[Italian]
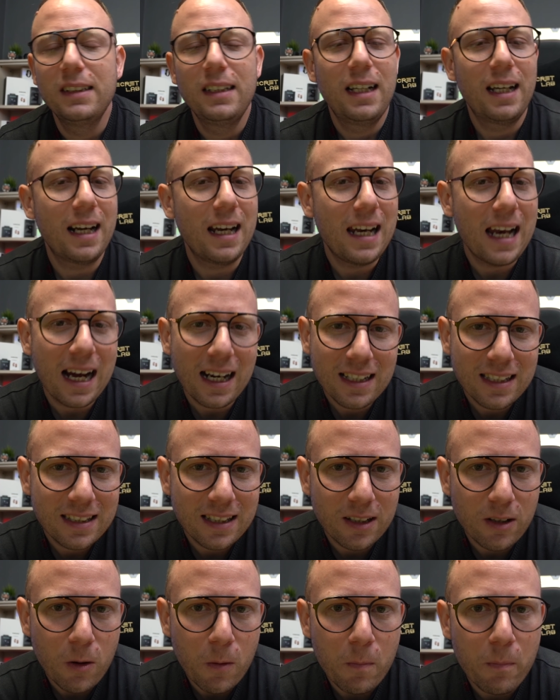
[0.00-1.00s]

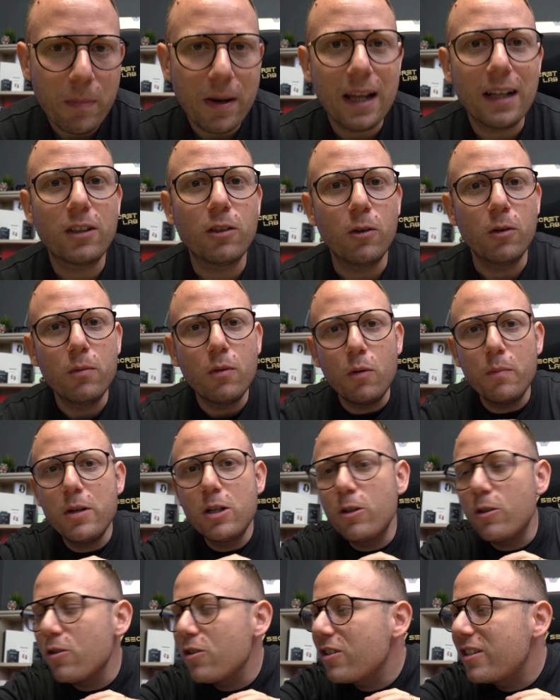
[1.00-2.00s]
relax completo. Mi
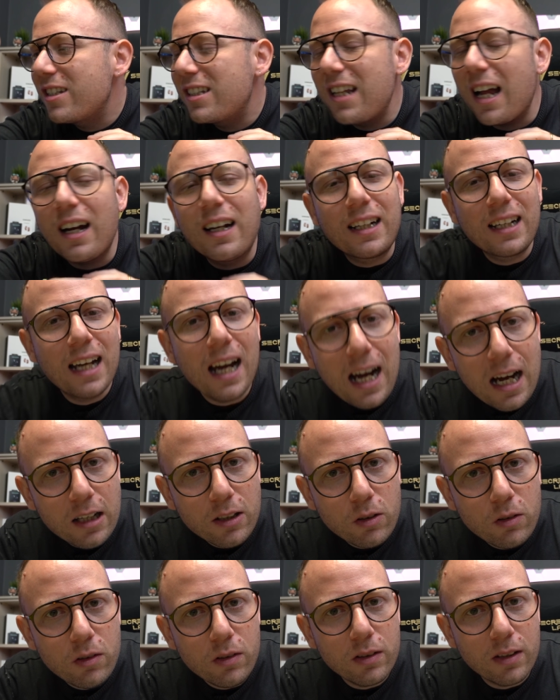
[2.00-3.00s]
sono
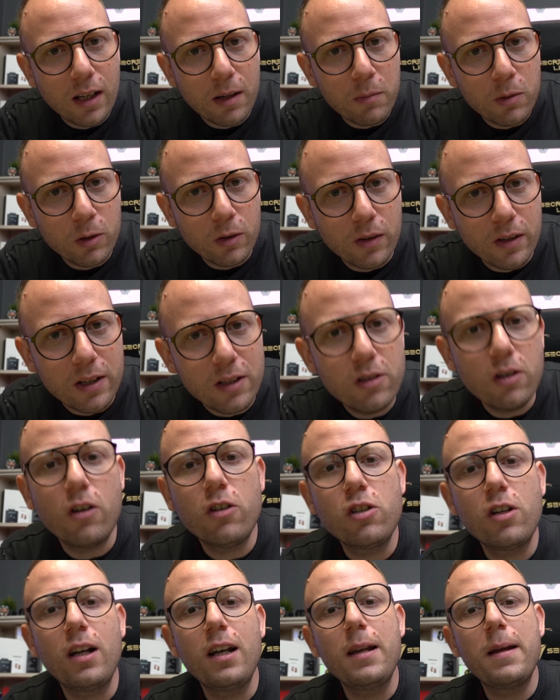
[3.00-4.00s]
staccato dal mondo dei
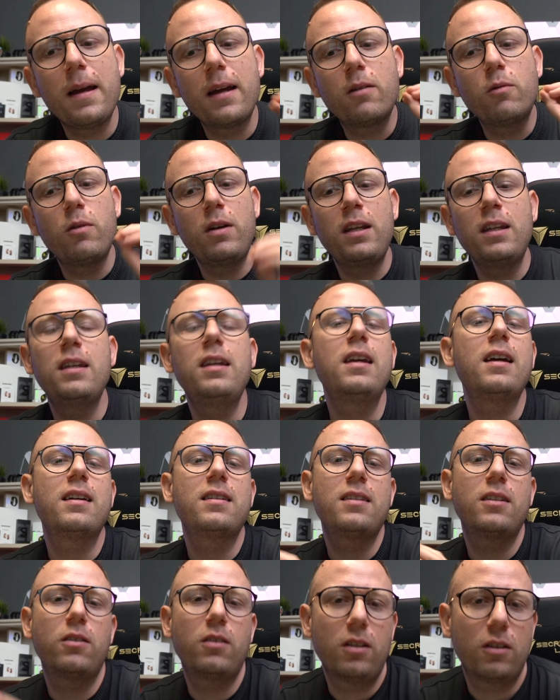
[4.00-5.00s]
social e quindi è
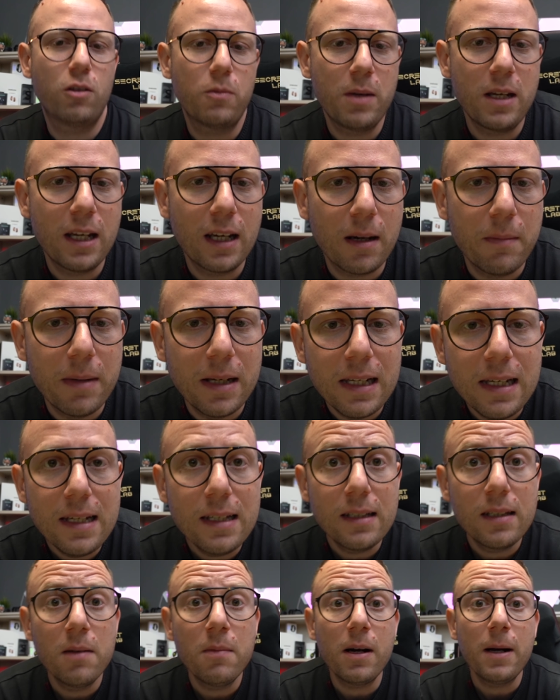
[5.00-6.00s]
stata una domenica
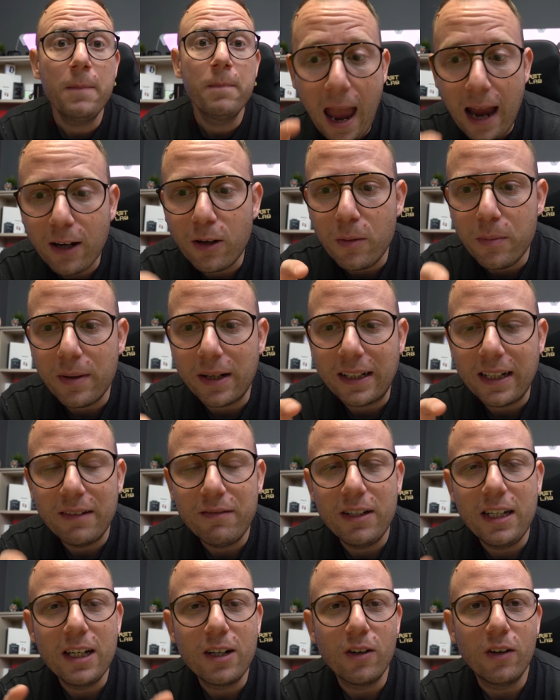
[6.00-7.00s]
bellissima. Ecco perché
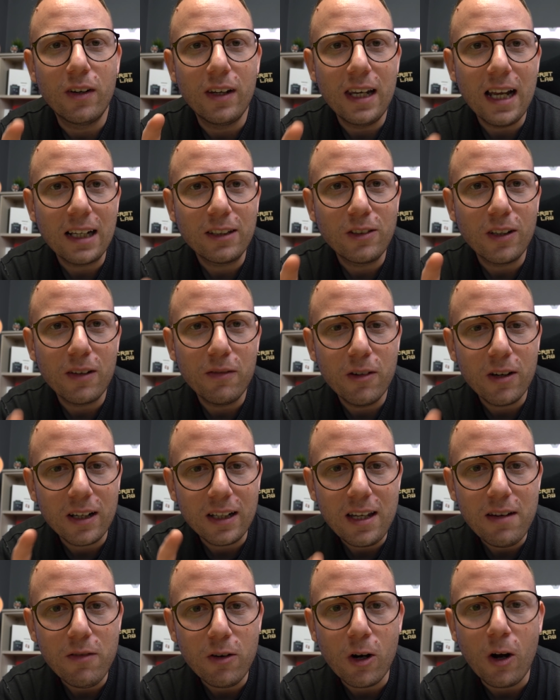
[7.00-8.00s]
vi dico lato
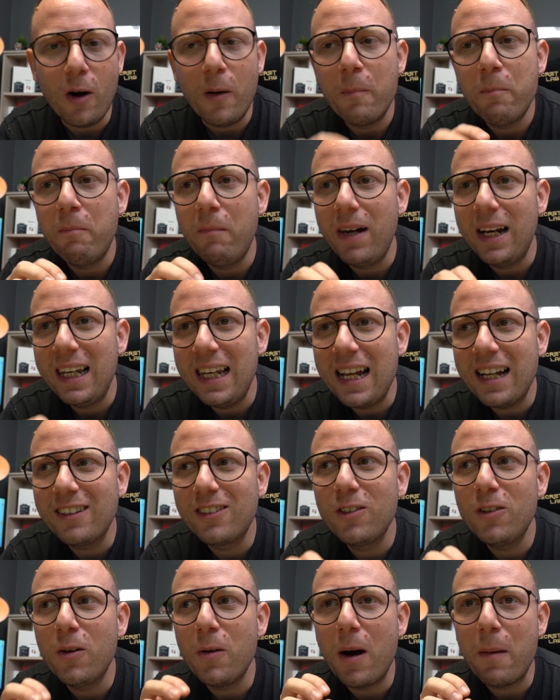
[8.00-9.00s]
lavorativo no, ma
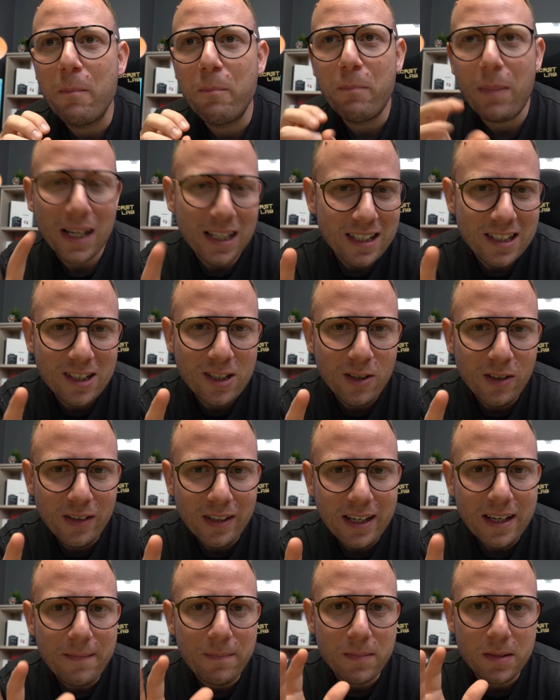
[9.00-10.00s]
lato
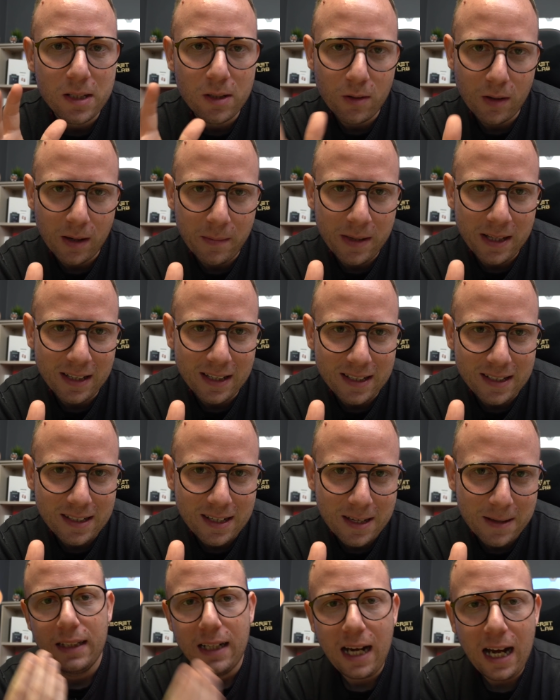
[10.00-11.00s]
Passione? Sicuramente
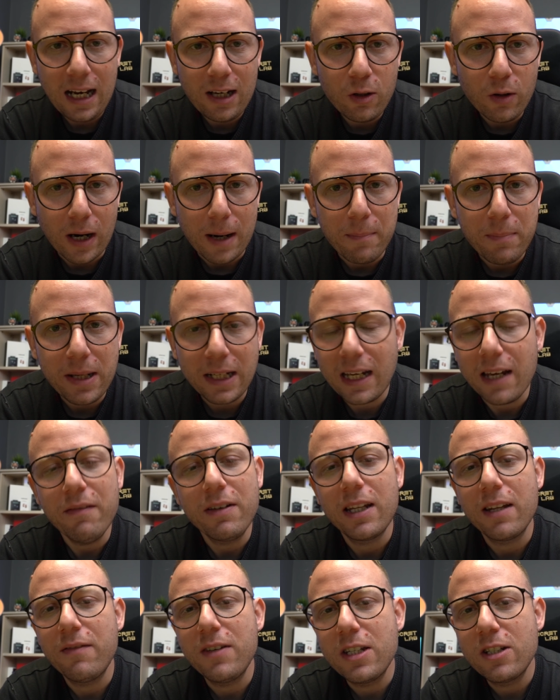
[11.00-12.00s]
sì. Allora, perché
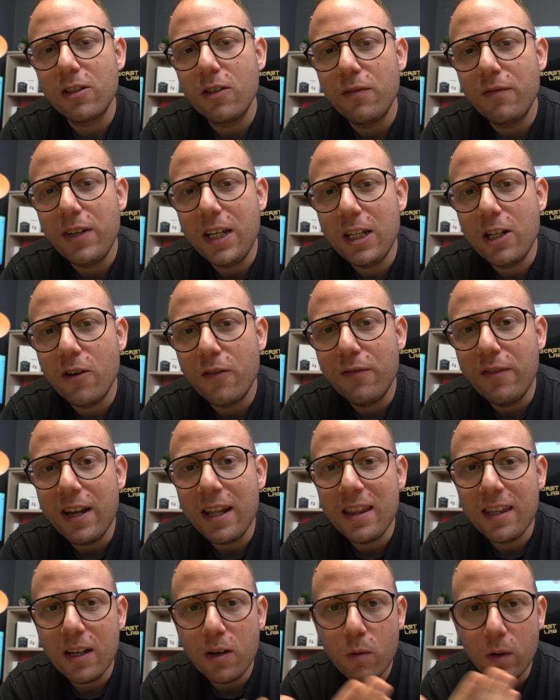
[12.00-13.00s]
avete visto video
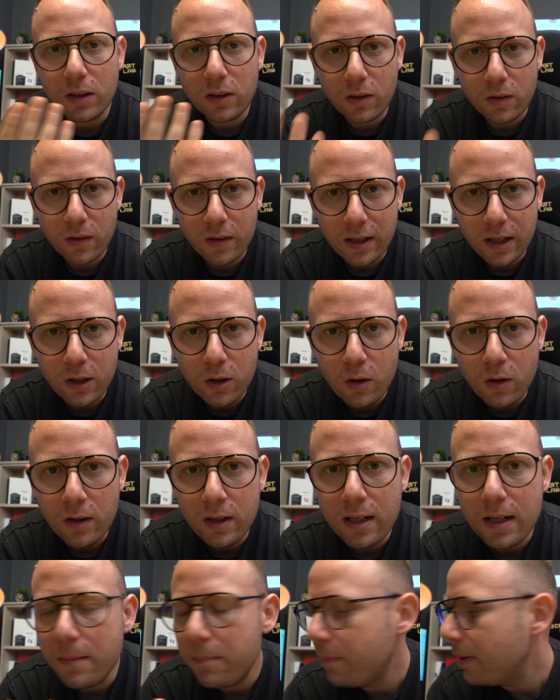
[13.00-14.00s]
24 ore
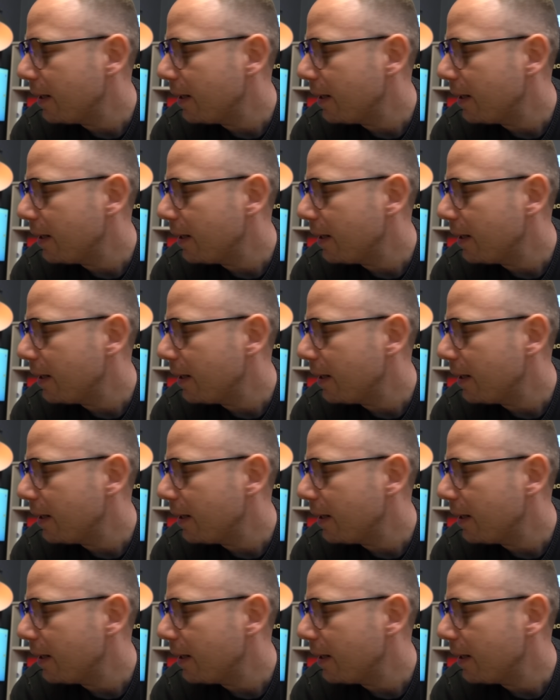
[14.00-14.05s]
con?